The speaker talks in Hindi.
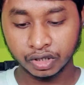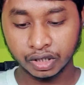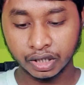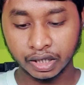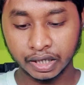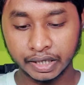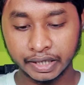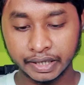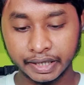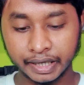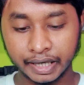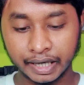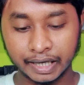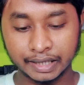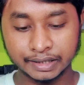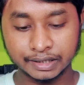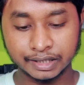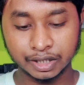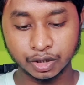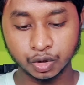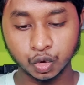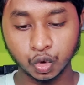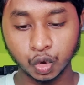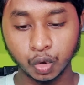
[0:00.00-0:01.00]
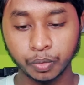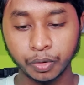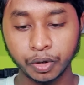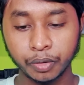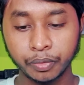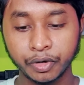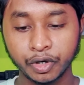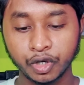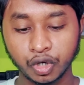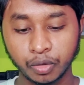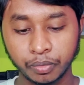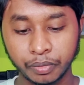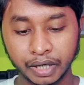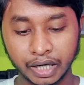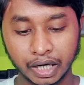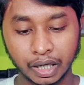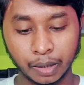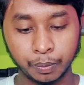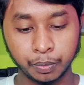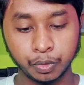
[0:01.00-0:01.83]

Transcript: देन यहाँ से जो भी वीडियो मैं